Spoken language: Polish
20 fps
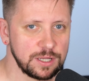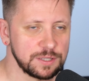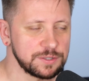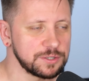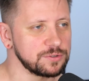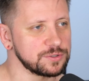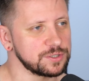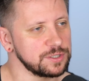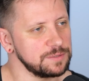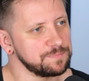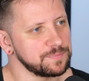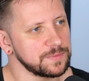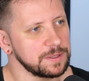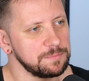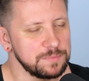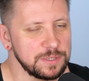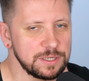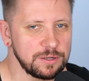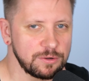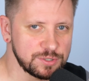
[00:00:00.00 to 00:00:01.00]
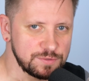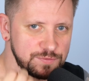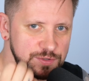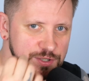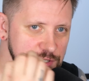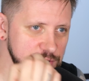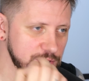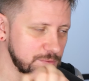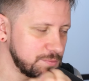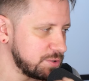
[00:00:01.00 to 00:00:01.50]
Tylko, że my
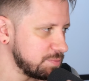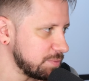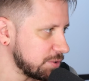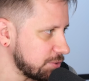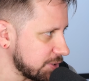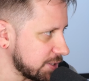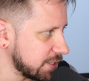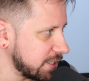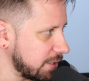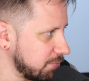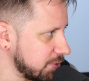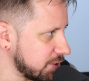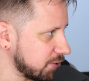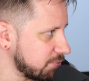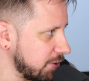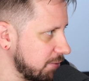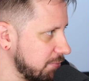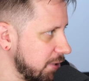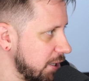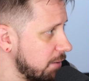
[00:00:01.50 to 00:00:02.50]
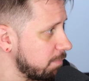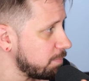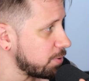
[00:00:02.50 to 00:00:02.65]
oczywiście zrobiliśmy to z zamysłem